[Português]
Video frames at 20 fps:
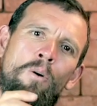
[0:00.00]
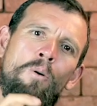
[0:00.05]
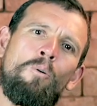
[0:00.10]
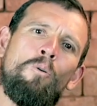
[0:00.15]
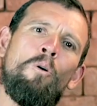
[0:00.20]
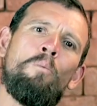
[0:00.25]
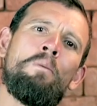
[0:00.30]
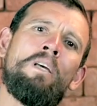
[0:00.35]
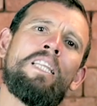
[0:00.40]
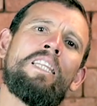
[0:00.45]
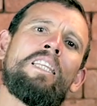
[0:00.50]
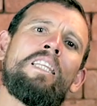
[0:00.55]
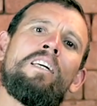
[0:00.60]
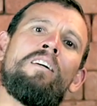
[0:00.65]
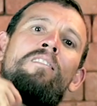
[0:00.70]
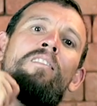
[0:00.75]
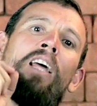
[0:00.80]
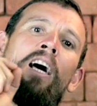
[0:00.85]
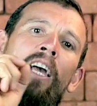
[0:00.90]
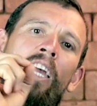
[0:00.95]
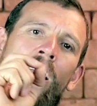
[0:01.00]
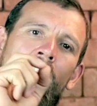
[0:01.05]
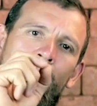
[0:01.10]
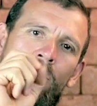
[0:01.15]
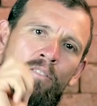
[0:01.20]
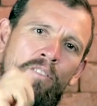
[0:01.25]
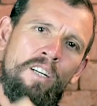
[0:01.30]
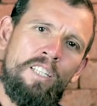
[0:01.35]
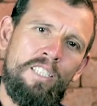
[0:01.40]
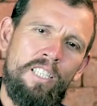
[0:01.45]
comentando a
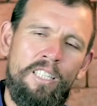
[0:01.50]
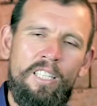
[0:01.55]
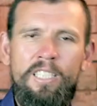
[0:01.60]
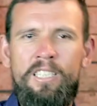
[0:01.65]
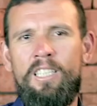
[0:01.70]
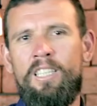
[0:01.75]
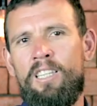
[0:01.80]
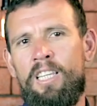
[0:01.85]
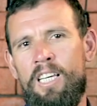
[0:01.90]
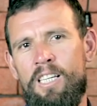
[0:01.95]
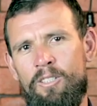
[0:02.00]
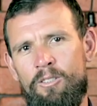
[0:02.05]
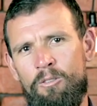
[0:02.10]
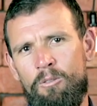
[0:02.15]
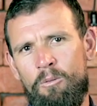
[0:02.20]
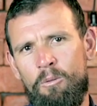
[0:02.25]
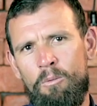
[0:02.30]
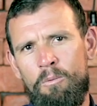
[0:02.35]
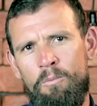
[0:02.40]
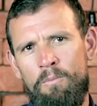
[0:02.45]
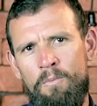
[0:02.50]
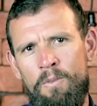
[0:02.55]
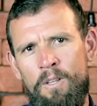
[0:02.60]
relevância desse texto.